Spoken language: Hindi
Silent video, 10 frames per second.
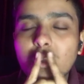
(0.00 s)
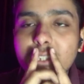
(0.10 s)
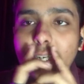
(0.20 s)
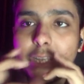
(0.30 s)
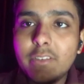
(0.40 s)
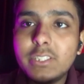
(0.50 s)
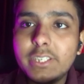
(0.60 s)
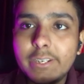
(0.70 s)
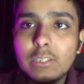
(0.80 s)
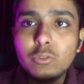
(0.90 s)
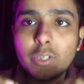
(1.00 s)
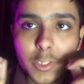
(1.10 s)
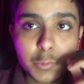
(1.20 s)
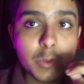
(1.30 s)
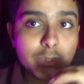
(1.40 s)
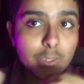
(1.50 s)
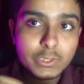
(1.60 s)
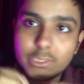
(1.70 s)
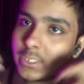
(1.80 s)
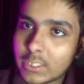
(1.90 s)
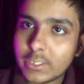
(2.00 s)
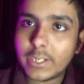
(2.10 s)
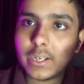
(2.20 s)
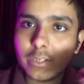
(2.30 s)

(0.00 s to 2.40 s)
कौन सा टीवी सीरियल तूने बचपन में सबसे ज्यादा देखा